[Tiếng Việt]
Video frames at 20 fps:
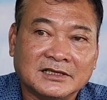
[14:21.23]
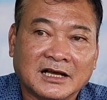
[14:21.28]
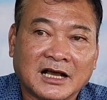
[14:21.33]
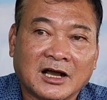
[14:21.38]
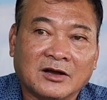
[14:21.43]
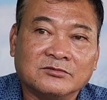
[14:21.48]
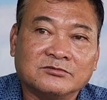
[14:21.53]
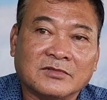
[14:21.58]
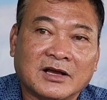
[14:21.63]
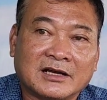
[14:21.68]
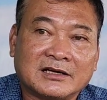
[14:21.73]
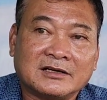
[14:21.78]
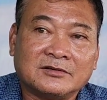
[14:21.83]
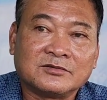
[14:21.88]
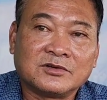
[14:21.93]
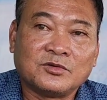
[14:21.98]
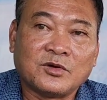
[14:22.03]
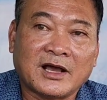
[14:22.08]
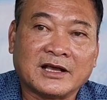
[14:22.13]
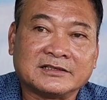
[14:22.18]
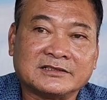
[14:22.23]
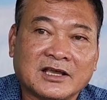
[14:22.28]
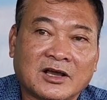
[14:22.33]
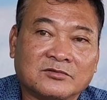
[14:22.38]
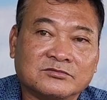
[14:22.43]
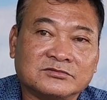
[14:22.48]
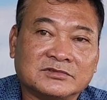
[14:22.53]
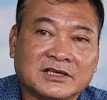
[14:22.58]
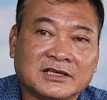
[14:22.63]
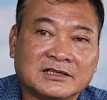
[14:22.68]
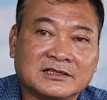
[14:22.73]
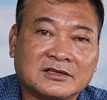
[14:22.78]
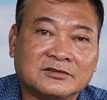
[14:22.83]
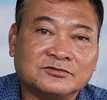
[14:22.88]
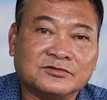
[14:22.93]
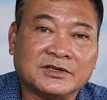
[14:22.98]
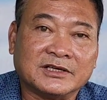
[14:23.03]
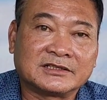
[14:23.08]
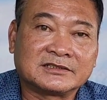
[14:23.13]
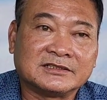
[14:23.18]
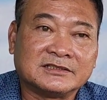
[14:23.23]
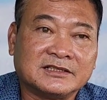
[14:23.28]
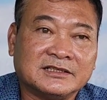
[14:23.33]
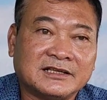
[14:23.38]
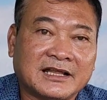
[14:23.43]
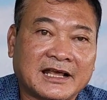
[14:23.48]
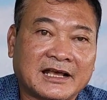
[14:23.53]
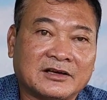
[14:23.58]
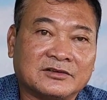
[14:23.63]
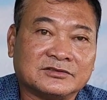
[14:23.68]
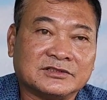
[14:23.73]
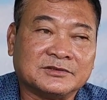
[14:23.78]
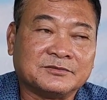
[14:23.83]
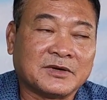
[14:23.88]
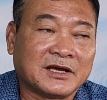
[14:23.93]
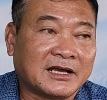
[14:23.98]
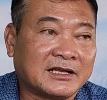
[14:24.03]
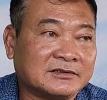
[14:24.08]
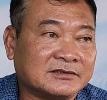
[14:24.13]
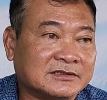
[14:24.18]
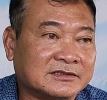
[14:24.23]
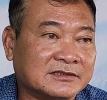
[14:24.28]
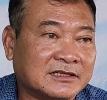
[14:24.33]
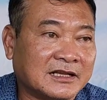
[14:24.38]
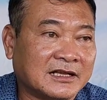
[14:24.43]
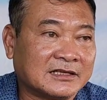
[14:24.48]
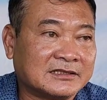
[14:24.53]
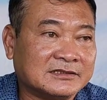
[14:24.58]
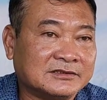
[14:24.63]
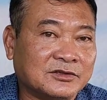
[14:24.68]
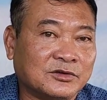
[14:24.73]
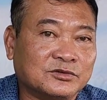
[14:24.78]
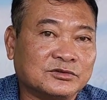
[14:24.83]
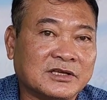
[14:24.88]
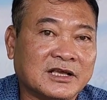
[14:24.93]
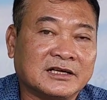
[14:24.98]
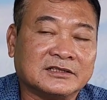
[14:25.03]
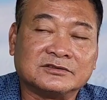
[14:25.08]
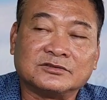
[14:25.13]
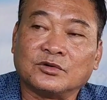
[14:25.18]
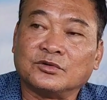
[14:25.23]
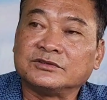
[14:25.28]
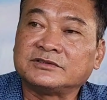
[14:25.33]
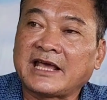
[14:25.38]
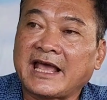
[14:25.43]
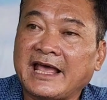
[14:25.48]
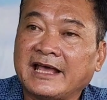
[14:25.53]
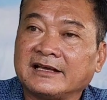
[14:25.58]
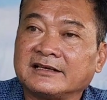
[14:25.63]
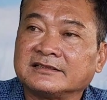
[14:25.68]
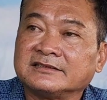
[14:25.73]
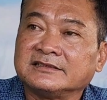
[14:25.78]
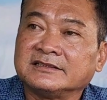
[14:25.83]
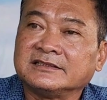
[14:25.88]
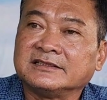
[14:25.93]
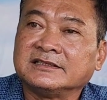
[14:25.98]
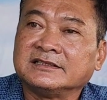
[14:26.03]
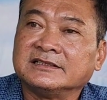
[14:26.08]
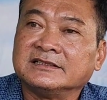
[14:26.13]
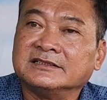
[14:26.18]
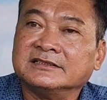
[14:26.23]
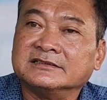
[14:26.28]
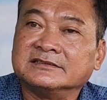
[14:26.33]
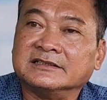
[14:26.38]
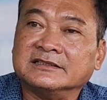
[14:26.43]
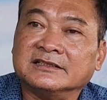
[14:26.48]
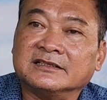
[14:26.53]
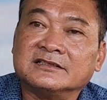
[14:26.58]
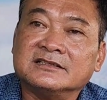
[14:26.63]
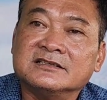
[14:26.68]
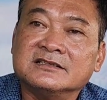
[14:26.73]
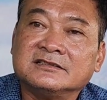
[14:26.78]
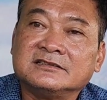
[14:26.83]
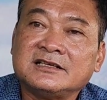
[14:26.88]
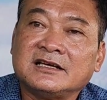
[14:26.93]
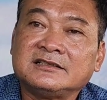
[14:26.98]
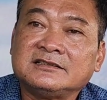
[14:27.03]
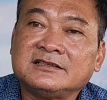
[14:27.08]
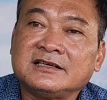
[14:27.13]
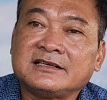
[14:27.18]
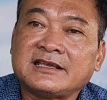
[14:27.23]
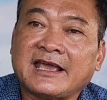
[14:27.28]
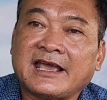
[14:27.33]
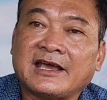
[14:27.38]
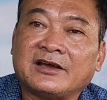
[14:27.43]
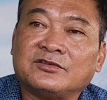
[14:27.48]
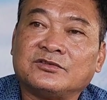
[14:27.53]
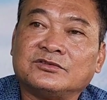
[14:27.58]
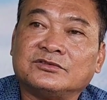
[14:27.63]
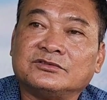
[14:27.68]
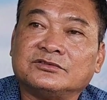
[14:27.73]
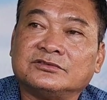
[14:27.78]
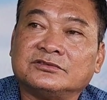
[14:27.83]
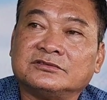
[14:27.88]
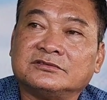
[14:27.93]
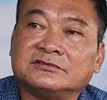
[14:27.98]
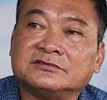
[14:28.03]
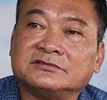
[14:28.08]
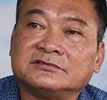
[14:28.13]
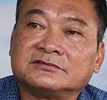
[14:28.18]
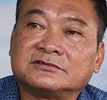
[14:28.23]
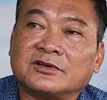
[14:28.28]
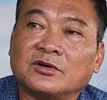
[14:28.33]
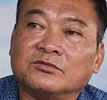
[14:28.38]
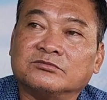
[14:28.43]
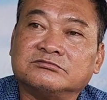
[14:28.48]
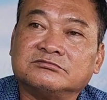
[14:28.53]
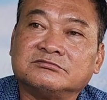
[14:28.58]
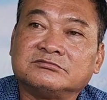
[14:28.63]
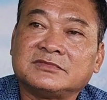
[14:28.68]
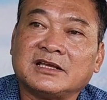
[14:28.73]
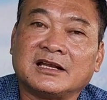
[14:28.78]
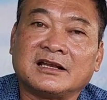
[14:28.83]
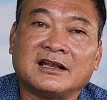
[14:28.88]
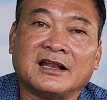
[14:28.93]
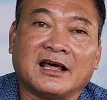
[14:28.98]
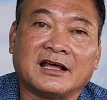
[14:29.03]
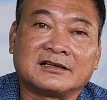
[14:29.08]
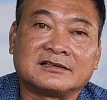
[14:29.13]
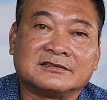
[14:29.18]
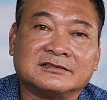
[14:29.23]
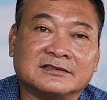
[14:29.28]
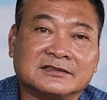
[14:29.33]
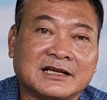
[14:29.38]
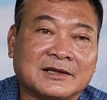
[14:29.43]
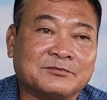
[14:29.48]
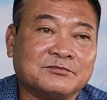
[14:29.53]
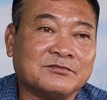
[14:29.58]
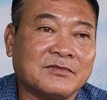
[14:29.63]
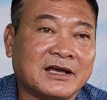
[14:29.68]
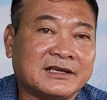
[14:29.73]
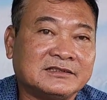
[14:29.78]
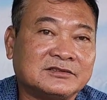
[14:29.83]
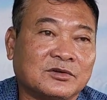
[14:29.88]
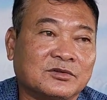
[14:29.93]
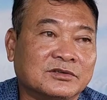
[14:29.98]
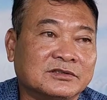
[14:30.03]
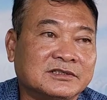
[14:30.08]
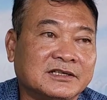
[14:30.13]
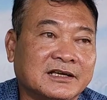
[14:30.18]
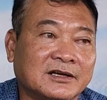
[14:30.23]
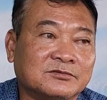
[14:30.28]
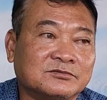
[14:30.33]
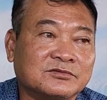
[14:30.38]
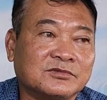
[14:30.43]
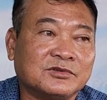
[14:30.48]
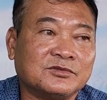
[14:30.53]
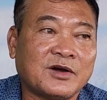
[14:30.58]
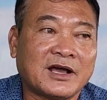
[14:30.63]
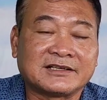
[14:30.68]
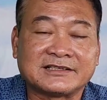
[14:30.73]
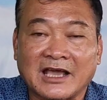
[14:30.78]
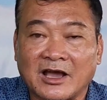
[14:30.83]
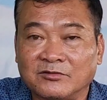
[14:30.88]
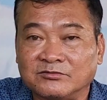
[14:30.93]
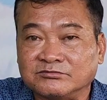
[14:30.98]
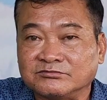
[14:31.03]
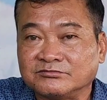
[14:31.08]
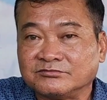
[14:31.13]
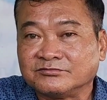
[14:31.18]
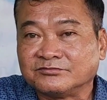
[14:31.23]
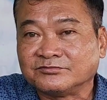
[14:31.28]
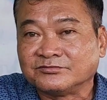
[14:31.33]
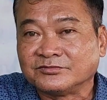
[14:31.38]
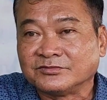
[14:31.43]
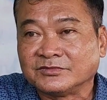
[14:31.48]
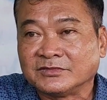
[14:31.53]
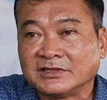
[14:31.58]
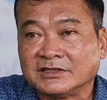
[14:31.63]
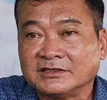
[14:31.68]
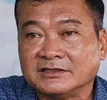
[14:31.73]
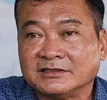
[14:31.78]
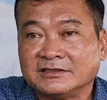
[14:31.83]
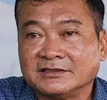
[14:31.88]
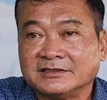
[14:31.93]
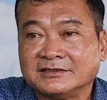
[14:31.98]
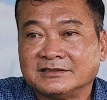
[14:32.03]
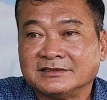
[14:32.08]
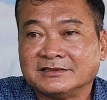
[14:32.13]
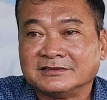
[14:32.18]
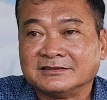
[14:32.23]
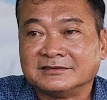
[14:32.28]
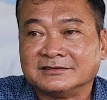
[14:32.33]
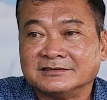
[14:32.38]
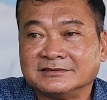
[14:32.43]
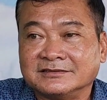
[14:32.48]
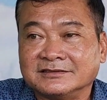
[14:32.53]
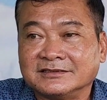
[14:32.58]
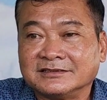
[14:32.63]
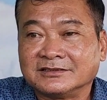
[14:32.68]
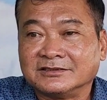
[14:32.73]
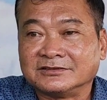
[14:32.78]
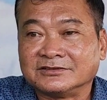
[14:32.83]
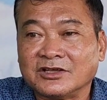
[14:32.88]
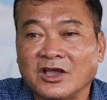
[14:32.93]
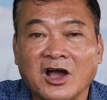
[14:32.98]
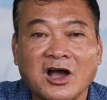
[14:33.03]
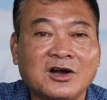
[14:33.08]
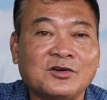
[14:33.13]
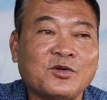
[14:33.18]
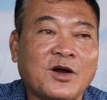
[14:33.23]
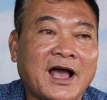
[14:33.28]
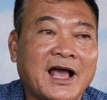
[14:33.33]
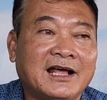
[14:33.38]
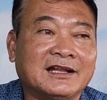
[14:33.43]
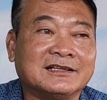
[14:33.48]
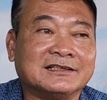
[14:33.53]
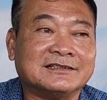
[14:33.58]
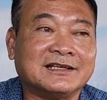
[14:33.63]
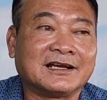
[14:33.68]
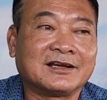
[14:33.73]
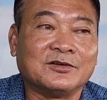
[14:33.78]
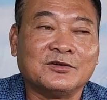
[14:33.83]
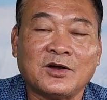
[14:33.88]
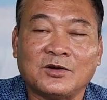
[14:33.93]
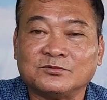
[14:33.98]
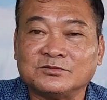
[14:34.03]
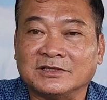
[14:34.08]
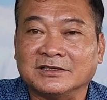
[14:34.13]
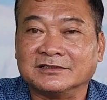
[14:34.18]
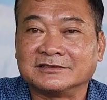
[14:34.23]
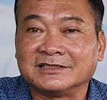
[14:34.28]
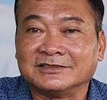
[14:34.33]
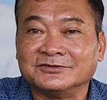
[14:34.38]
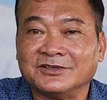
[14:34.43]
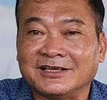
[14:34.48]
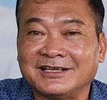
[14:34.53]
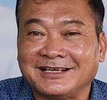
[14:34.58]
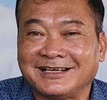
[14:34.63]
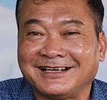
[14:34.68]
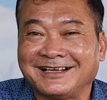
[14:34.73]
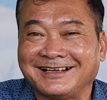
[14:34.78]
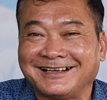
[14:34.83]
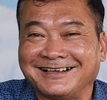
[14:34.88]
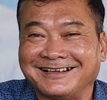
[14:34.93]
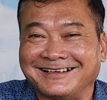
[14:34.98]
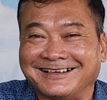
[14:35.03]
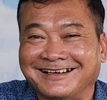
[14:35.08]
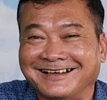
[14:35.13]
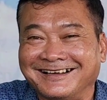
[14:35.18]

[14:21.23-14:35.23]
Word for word: không anh không có quan trọng về công việc như thế nào nhưng mà ừ. anh chỉ là ví dụ giờ tuổi tác thì nó đương xứng với nhau cũng trên lệch là năm bảy tuổi thì không có quan trọng ừ. còn nhỏ quá thì chắc cũng không được đúng không